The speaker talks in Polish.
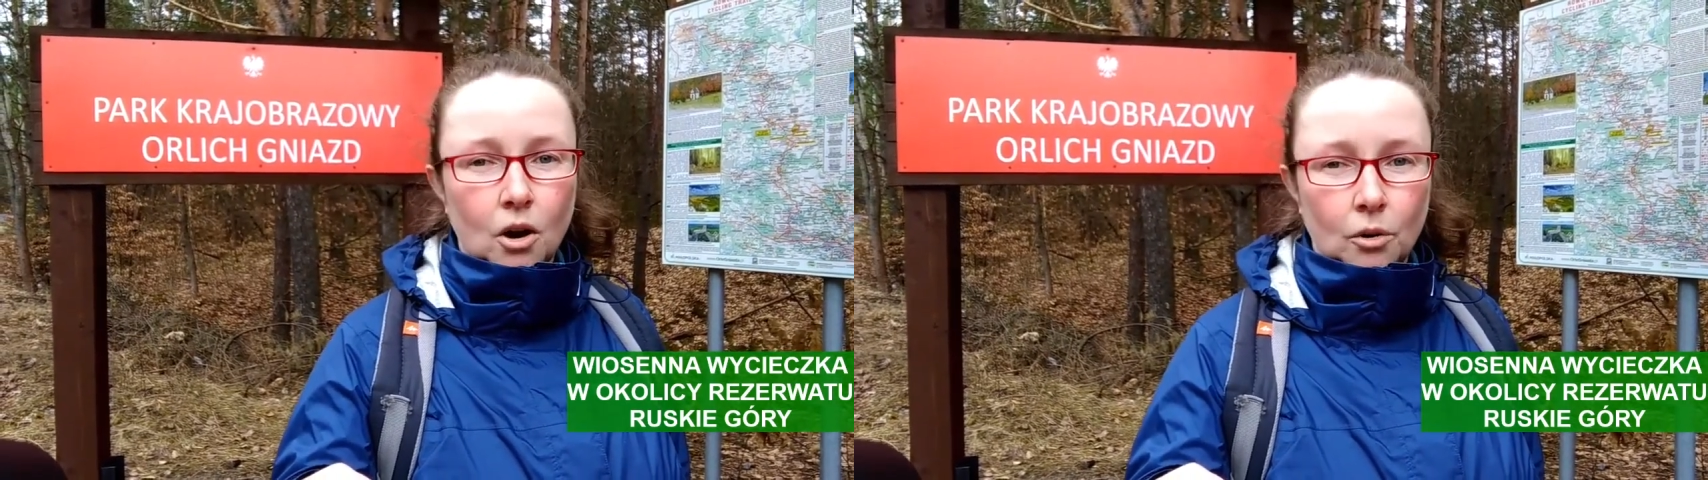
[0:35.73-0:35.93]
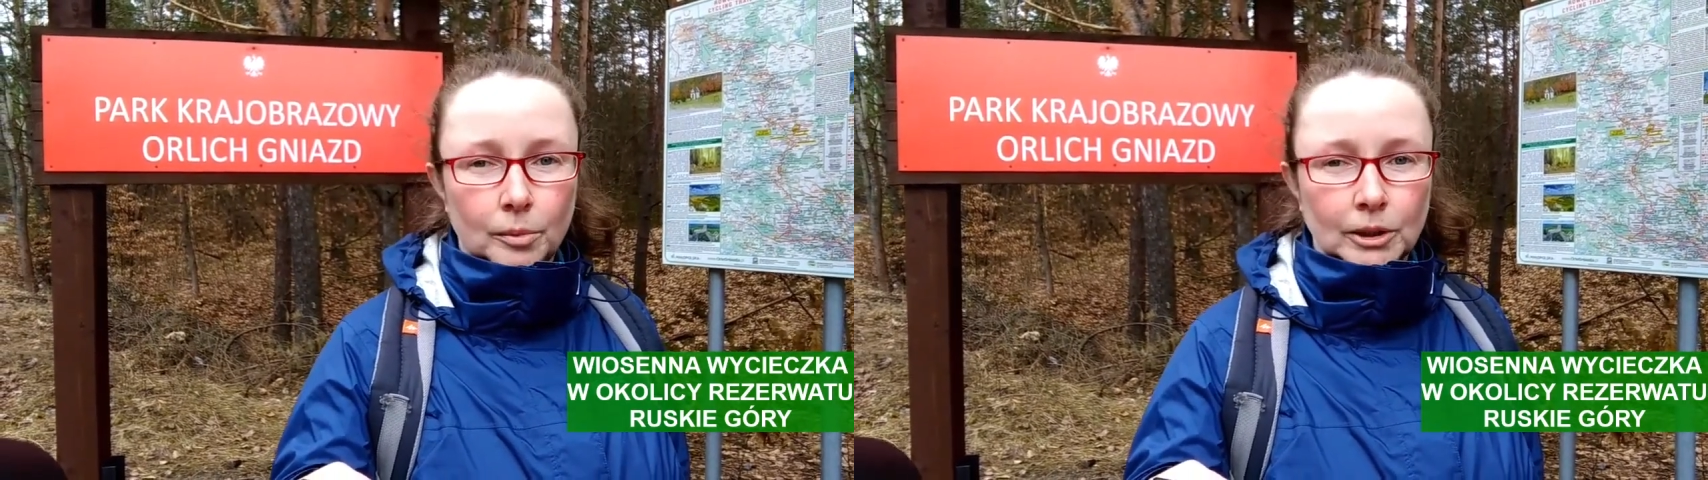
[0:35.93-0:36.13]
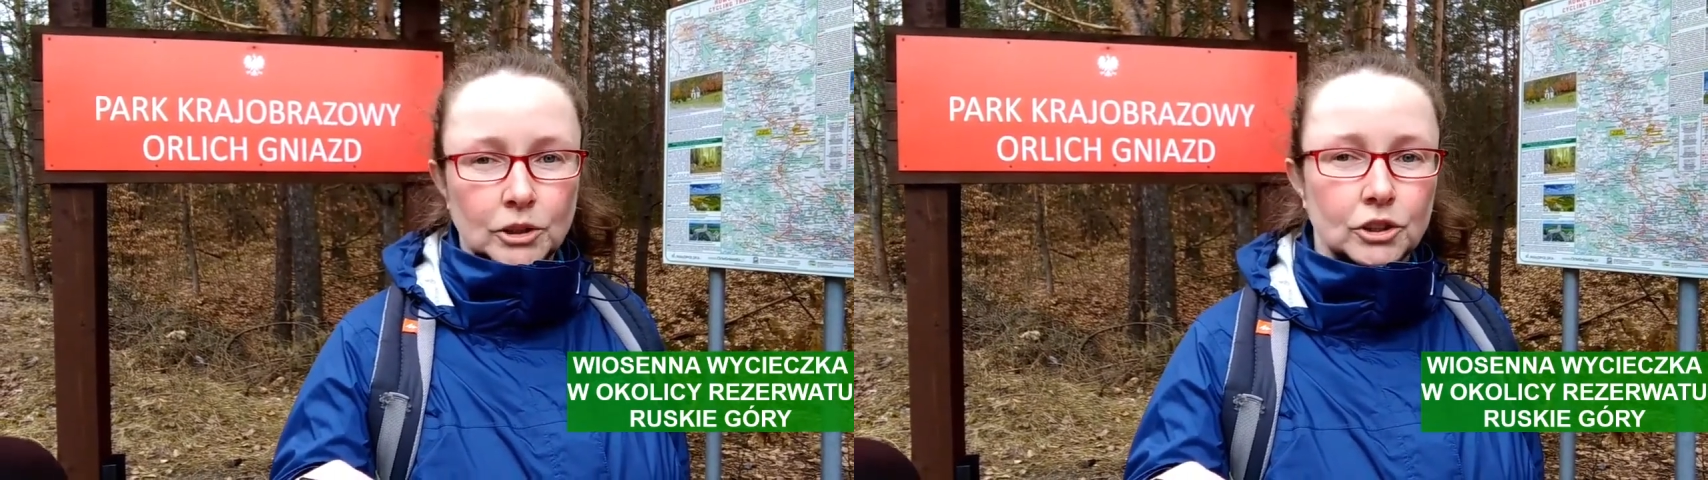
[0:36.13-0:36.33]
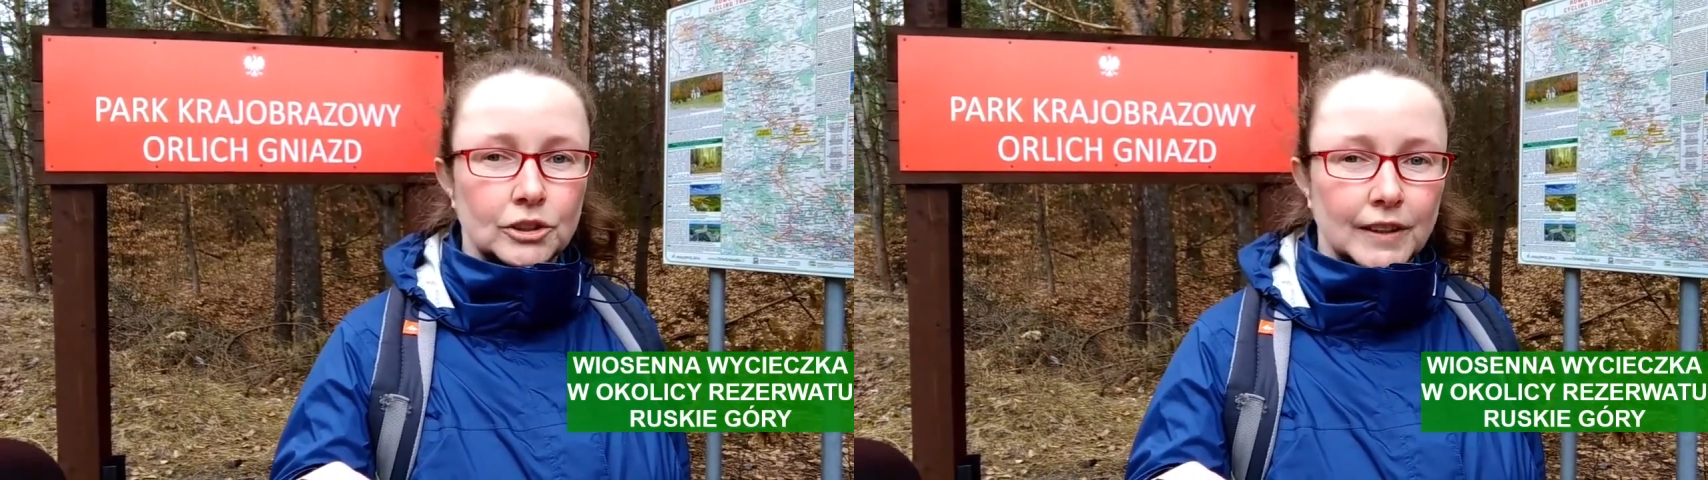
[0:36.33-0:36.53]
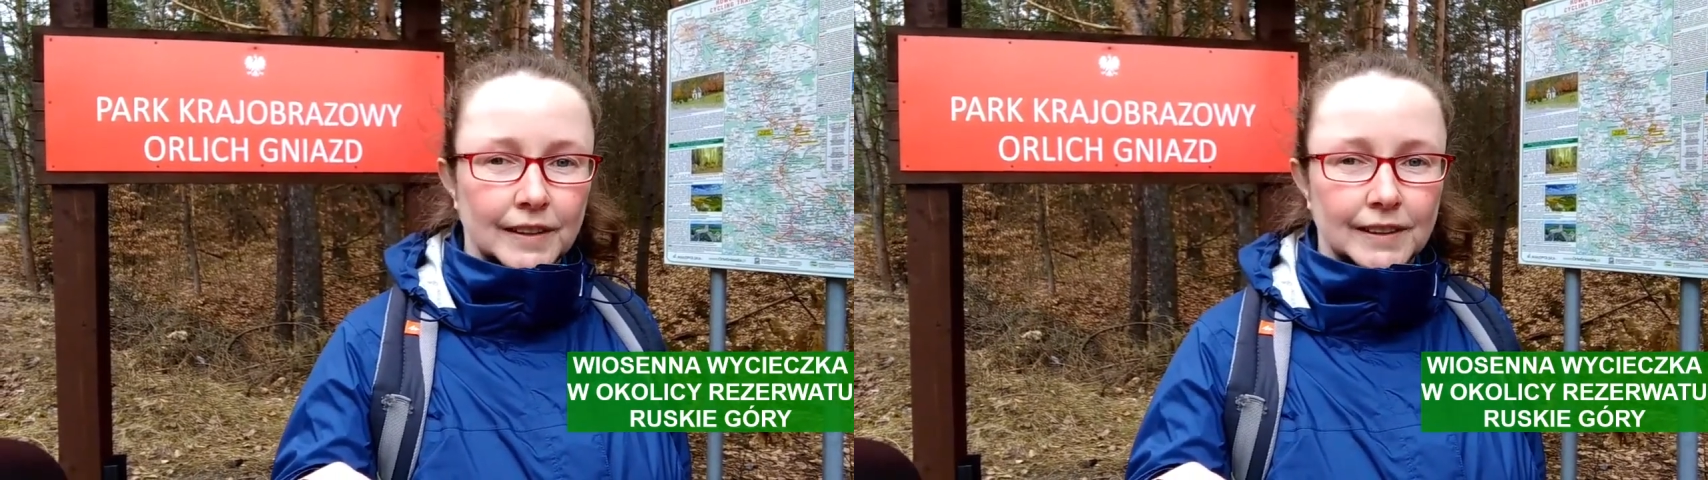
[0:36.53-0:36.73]

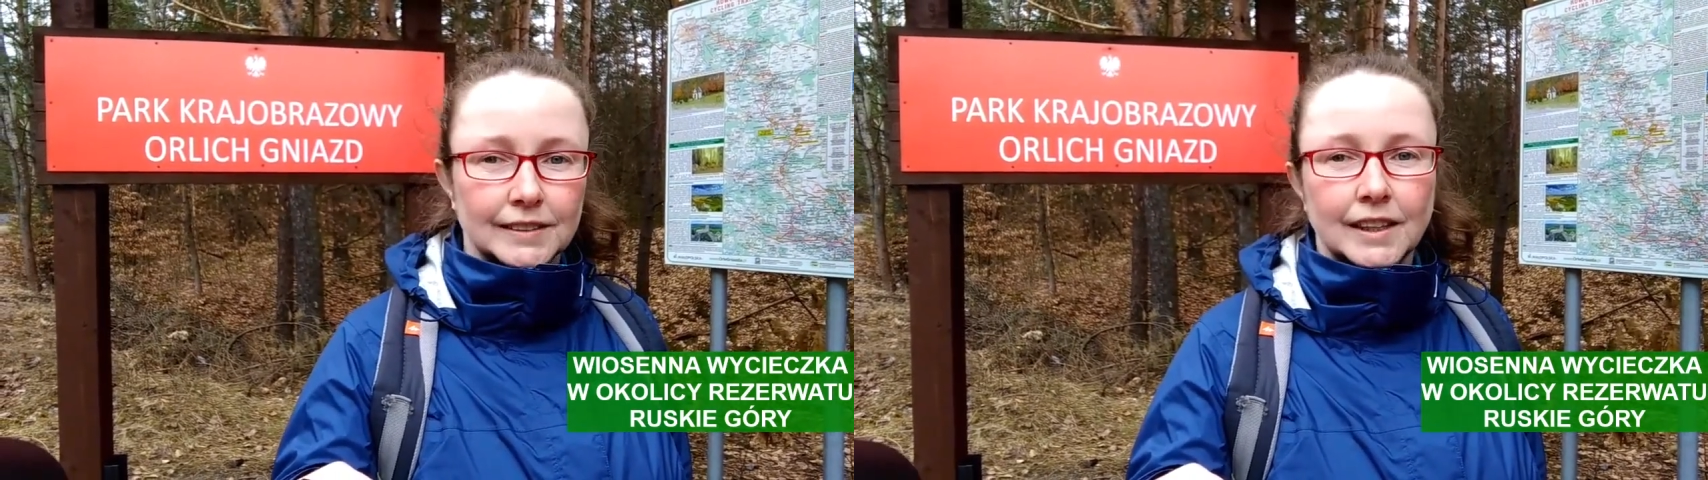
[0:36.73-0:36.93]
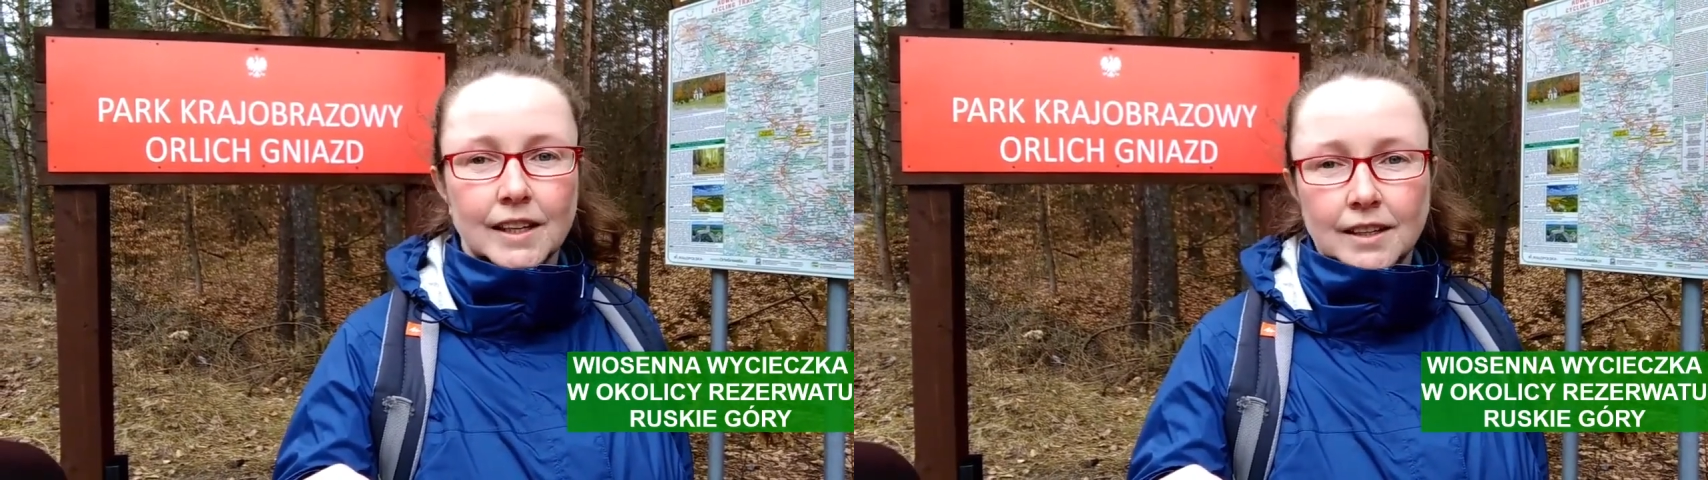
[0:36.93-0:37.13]
obejść teren